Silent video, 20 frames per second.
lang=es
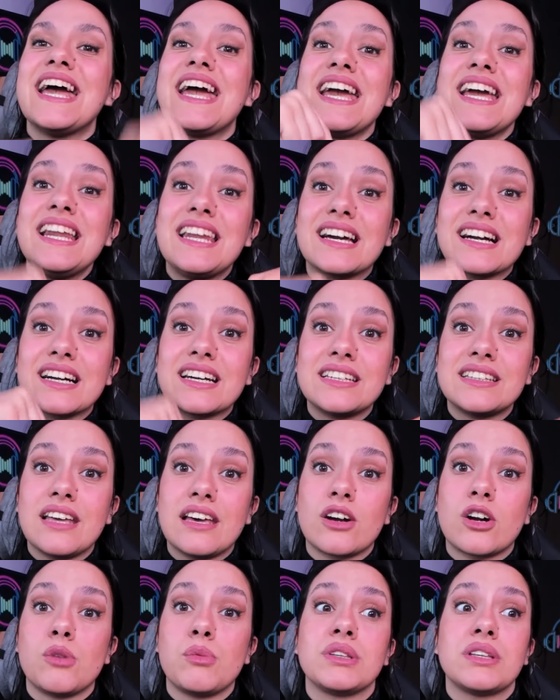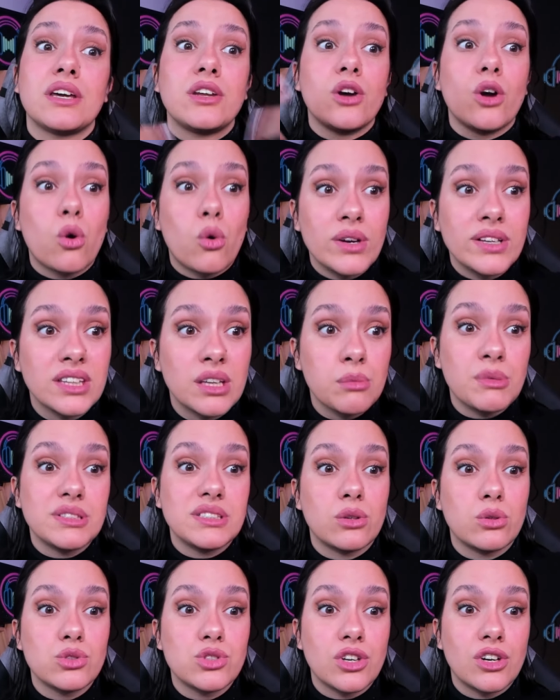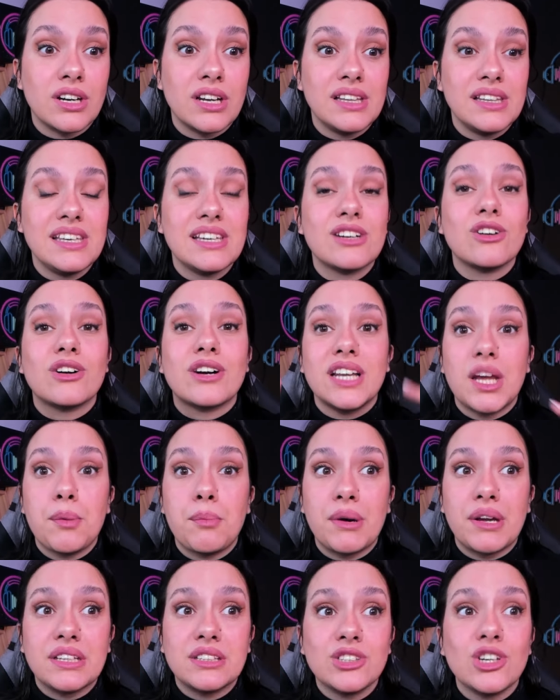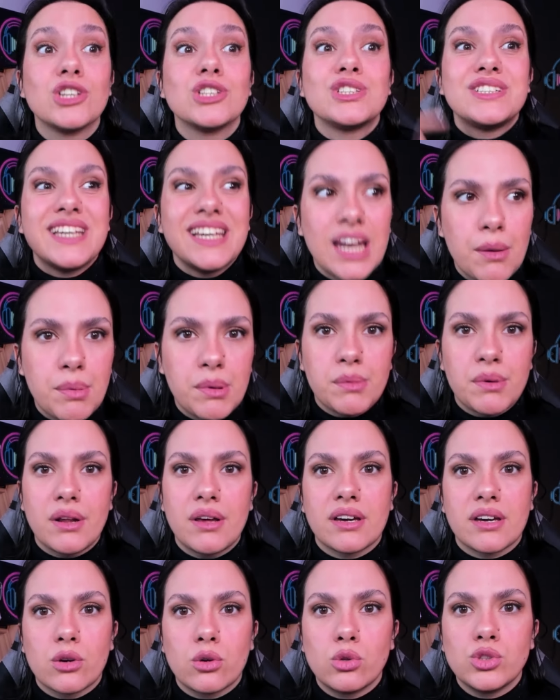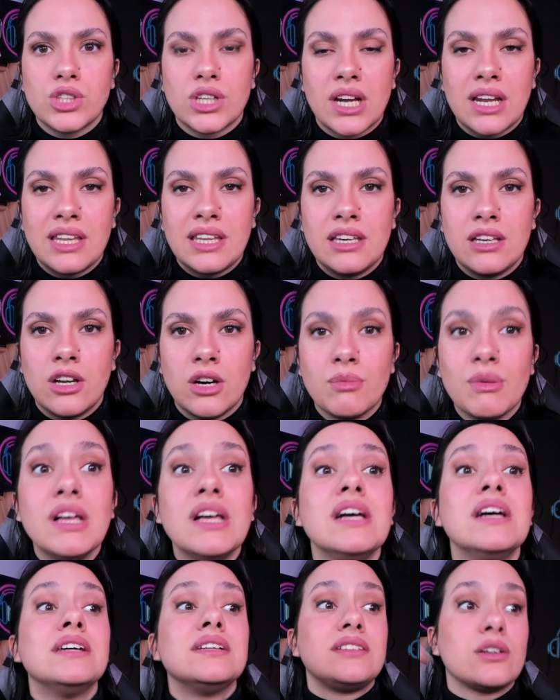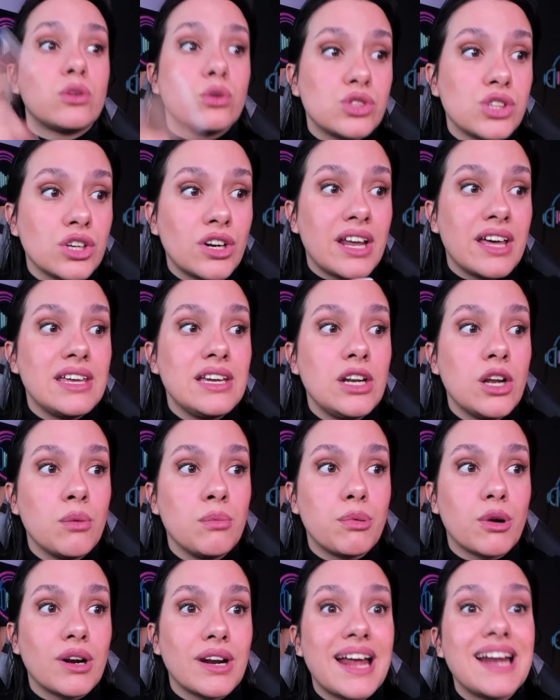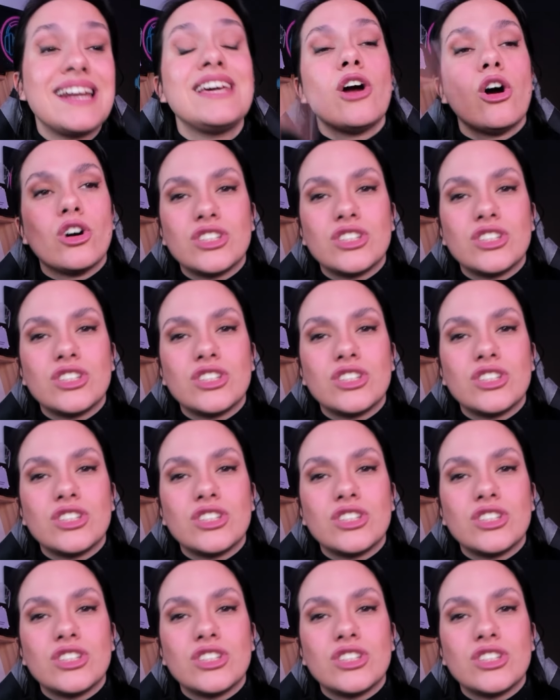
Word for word: En la cajita de comentarios, cuéntenme si escucharon el disco, qué les pareció, si es la primera vez que escuchan a Dylan si escucharon a Dylan por Lali